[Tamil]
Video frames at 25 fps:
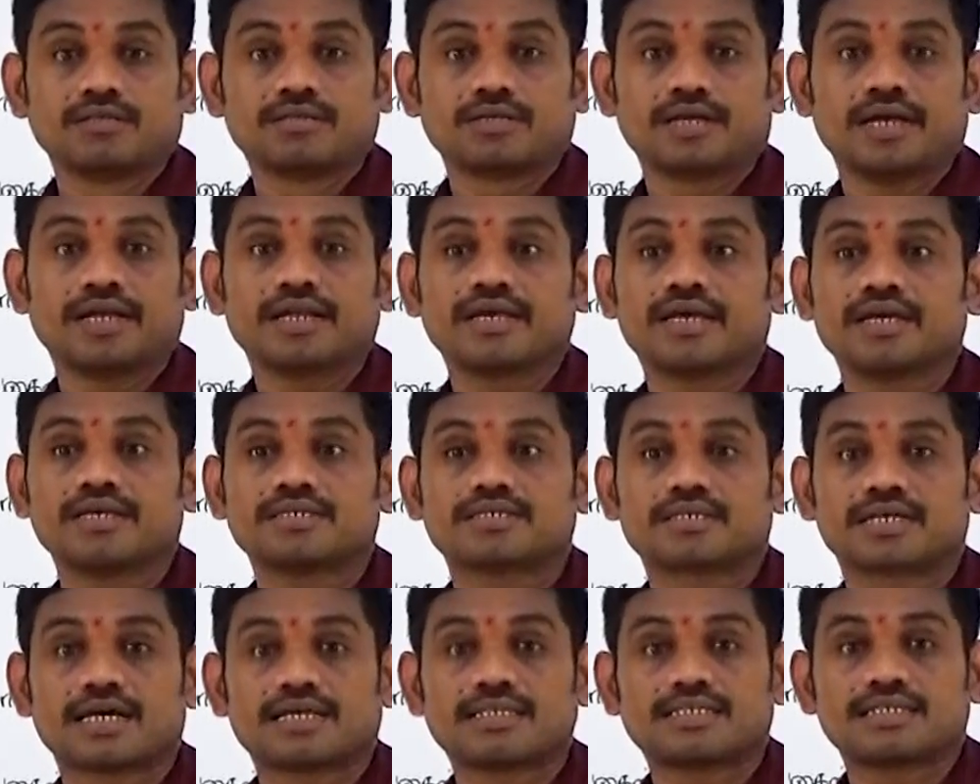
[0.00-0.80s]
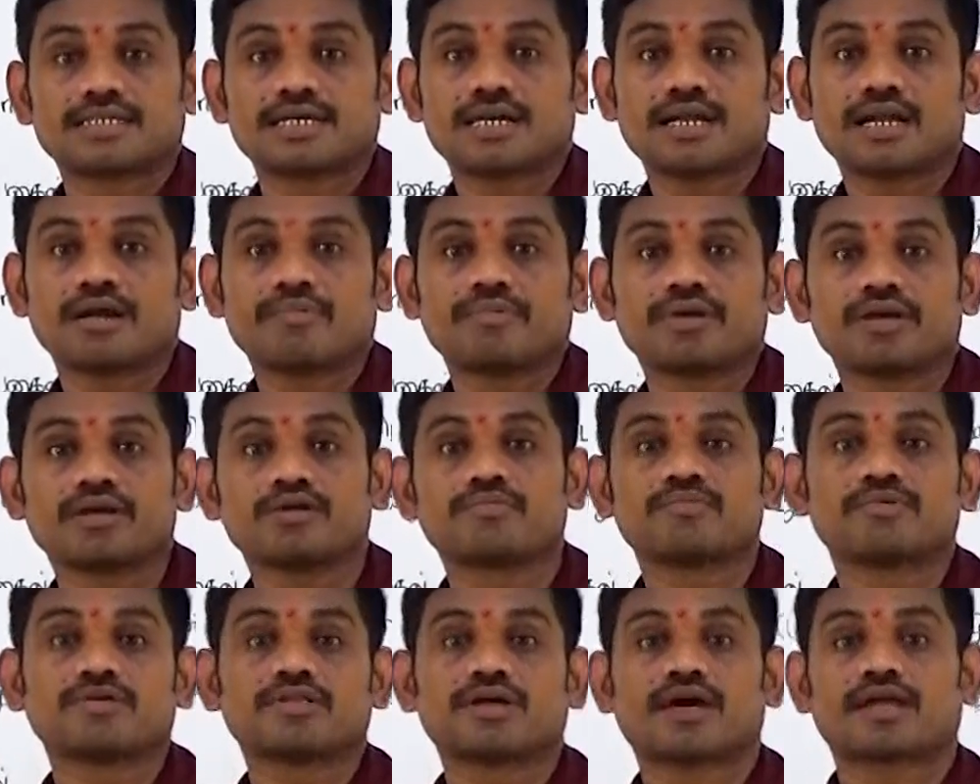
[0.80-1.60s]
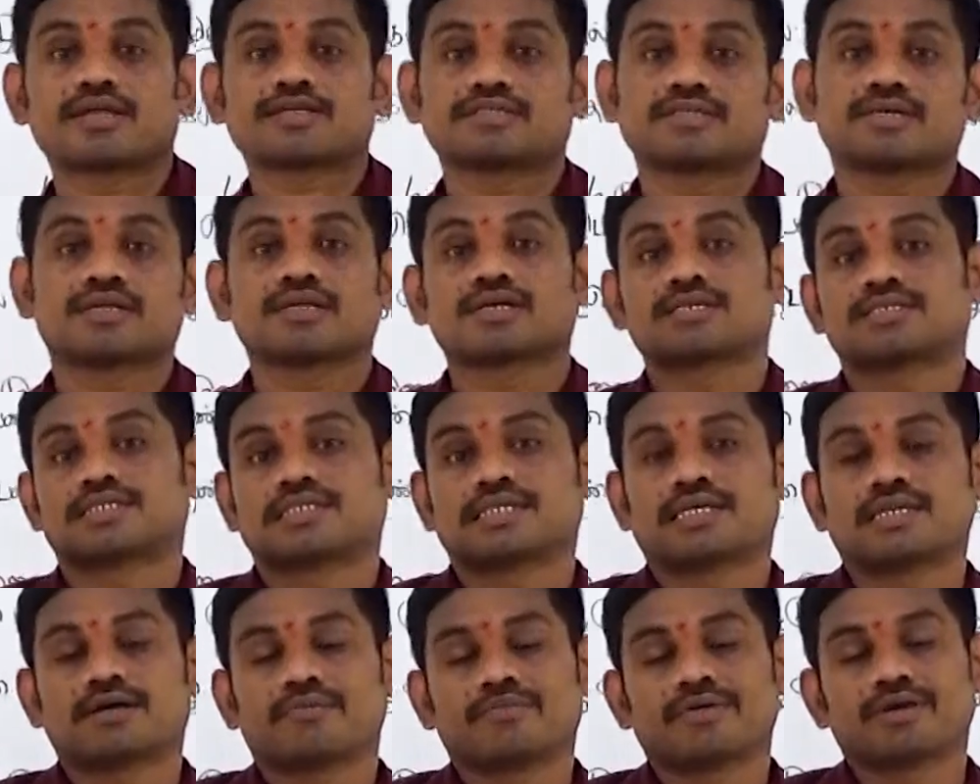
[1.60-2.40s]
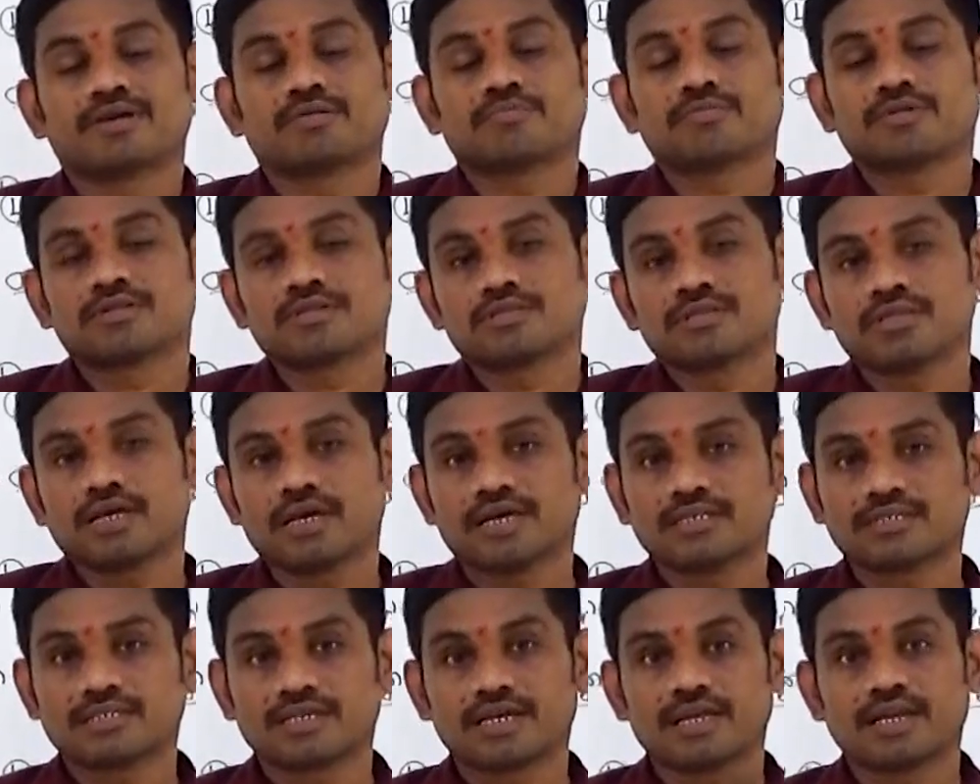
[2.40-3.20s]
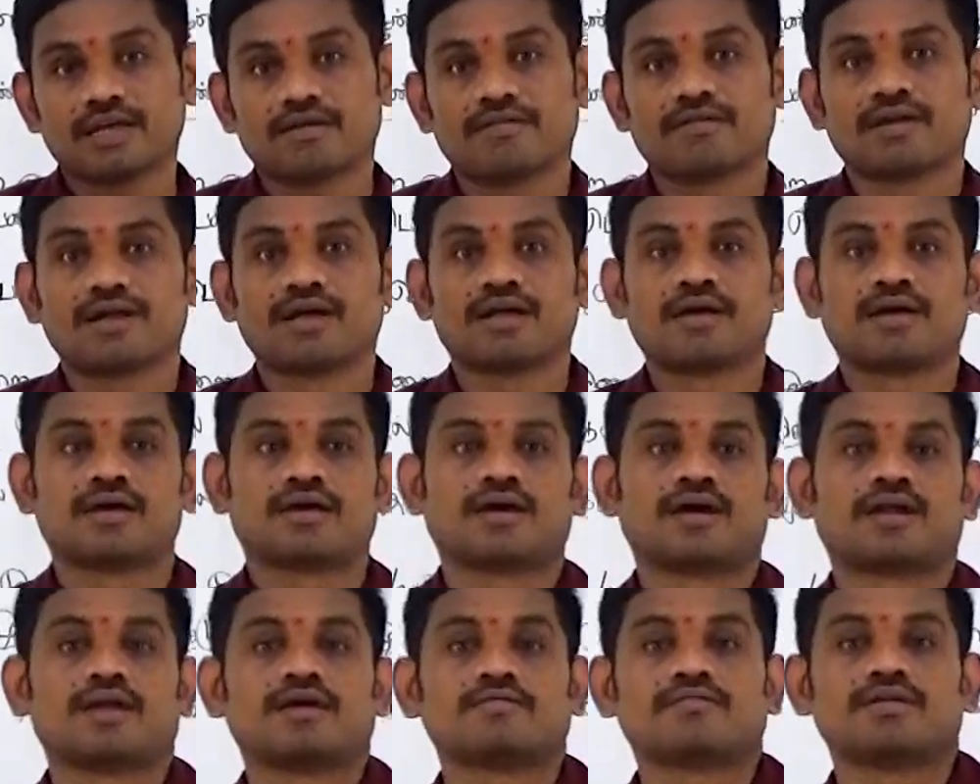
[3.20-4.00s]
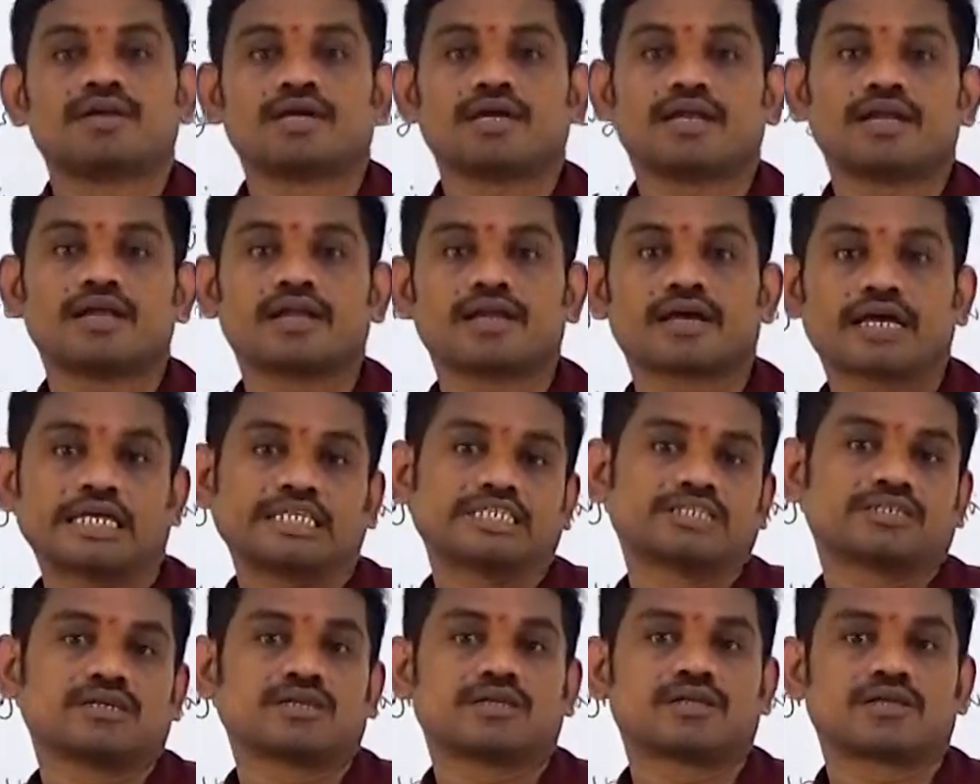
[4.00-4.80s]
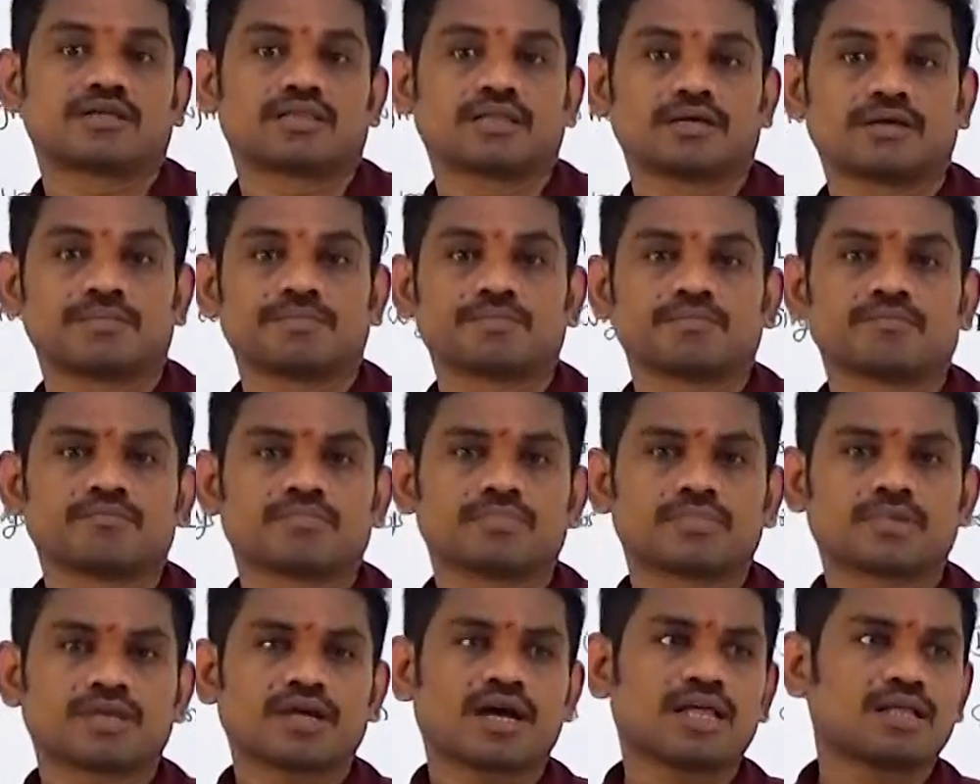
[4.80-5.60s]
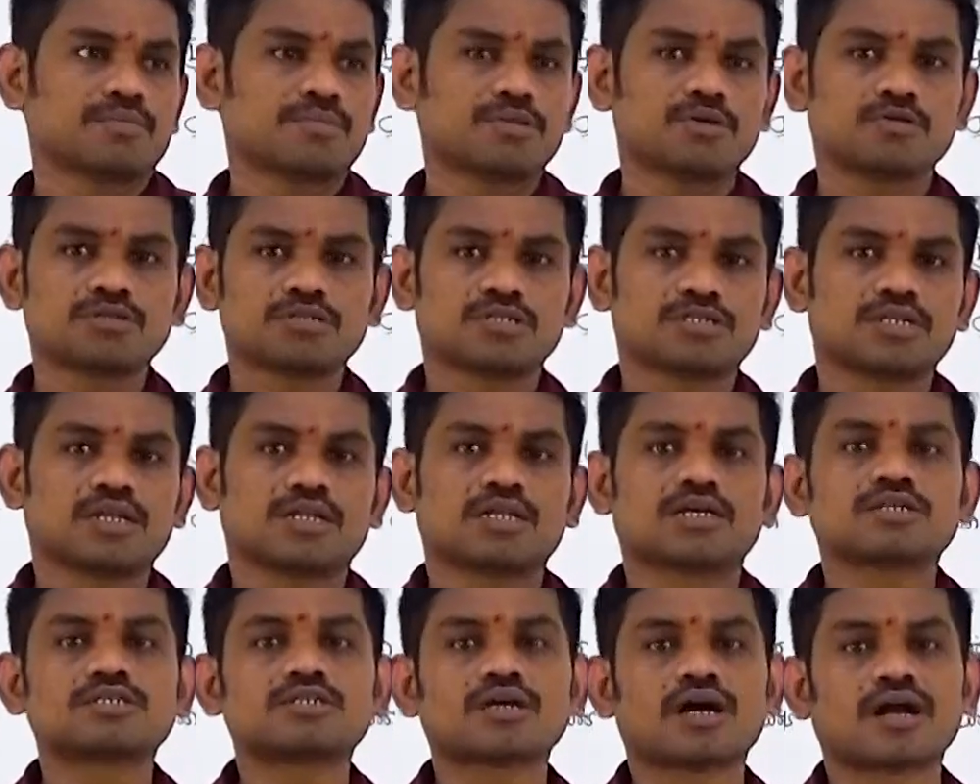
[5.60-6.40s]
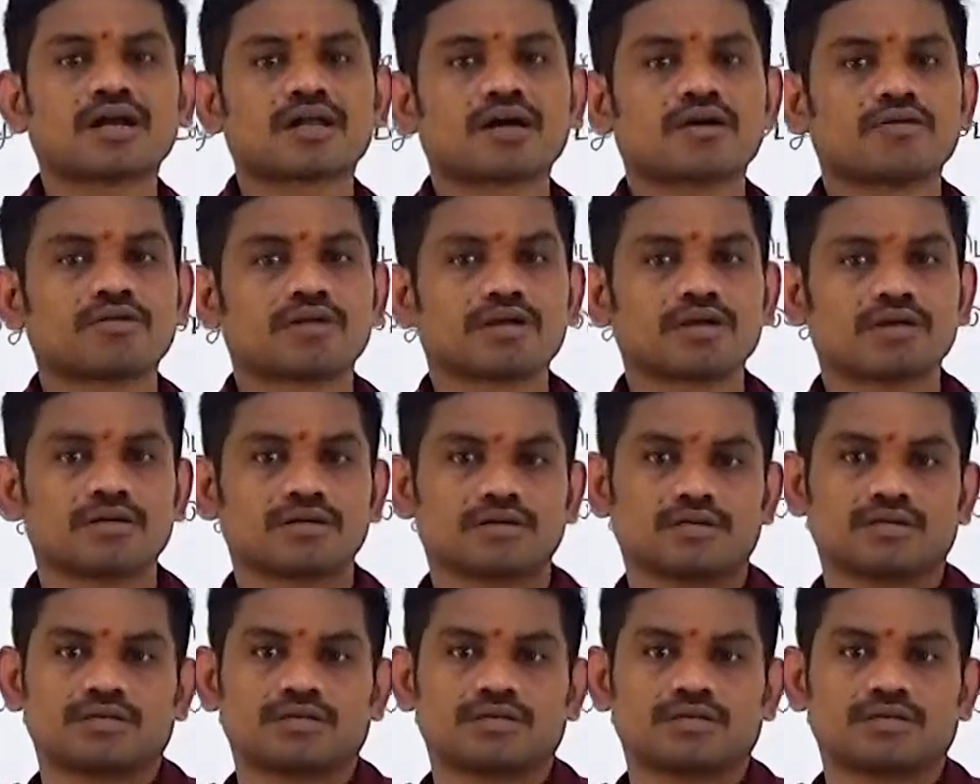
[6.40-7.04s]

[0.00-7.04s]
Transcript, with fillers: ஸோ என்கேஸ் கட்சிகள் அப்படிங்கும்போது அரசியல் கட்சிகள் அப்படிங்கும்போது தேசிய லெவல அளவில் என்னென்ன கட்சிகள் இருக்குது அதை பற்றி ஒரு சின்னதாக ஷார்ட்டாக ஒரு